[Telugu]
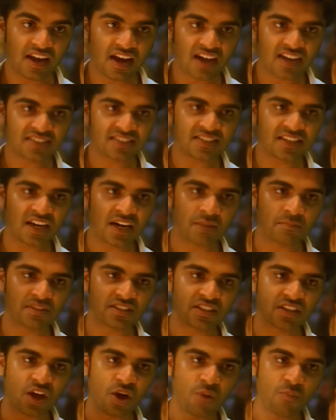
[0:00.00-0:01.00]
గా
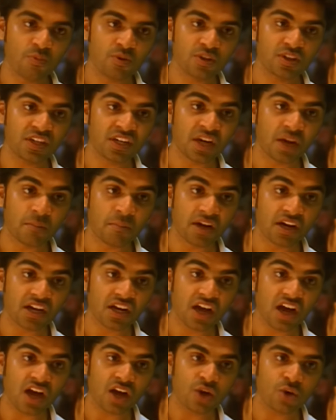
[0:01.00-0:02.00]
మనం చనిపోయేటప్పుడు
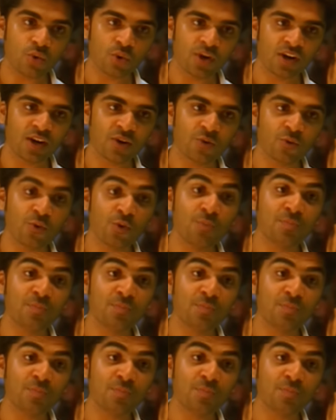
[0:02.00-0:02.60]
మనకంటూ ఒక లవ్